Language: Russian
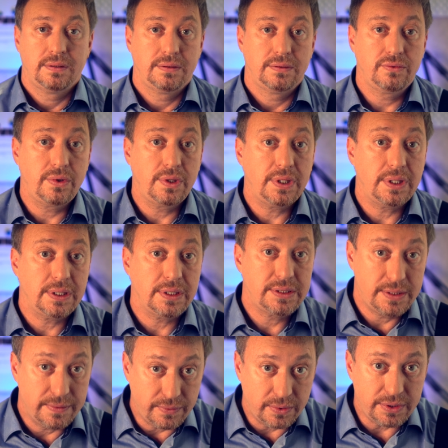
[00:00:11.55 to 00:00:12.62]
Ну а
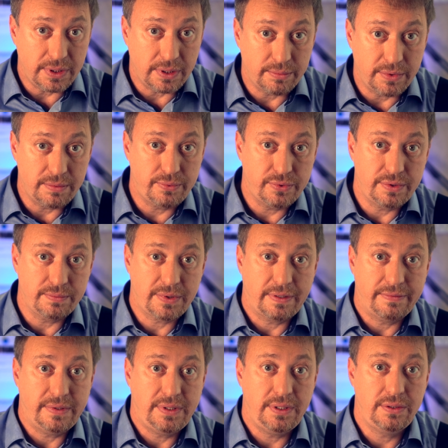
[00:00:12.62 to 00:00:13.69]
сегодня мы будем
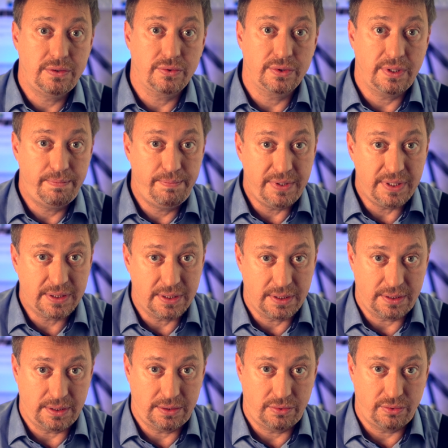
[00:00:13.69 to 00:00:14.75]
говорить о напитке,
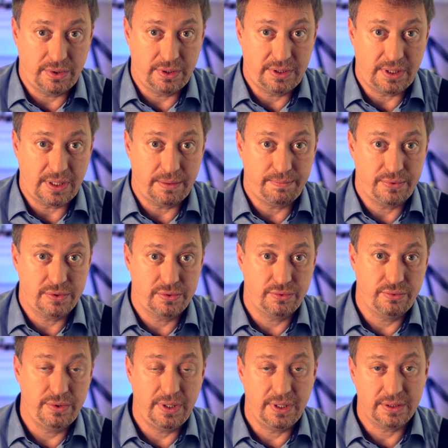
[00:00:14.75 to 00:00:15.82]
который
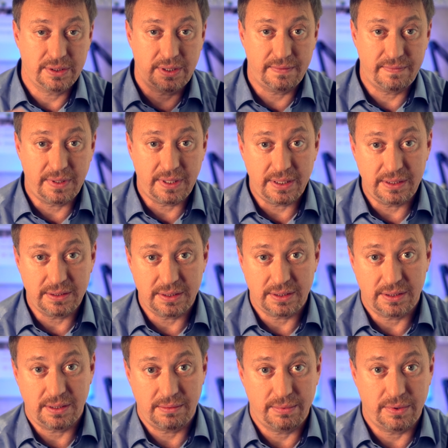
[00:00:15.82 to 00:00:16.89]
трапезу не открывает, а
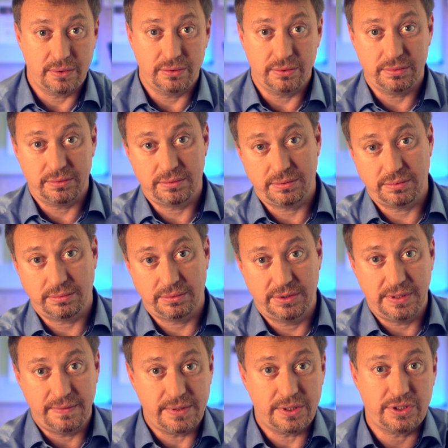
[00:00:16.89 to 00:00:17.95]
наоборот
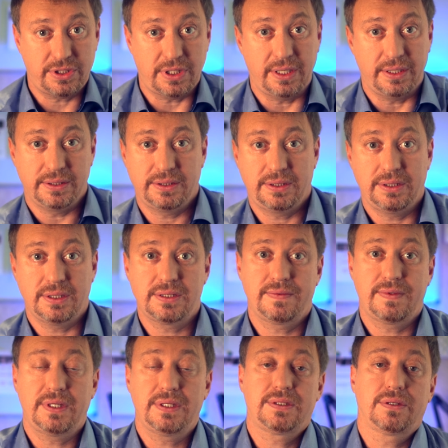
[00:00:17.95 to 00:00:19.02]
совершает. И
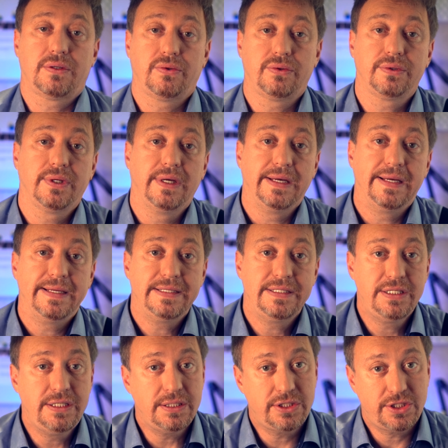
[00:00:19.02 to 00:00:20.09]
называется он
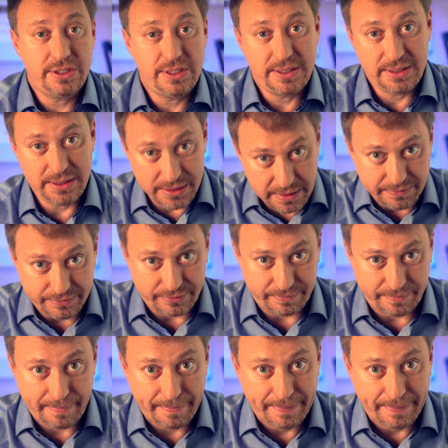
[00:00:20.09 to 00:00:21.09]
дижестив.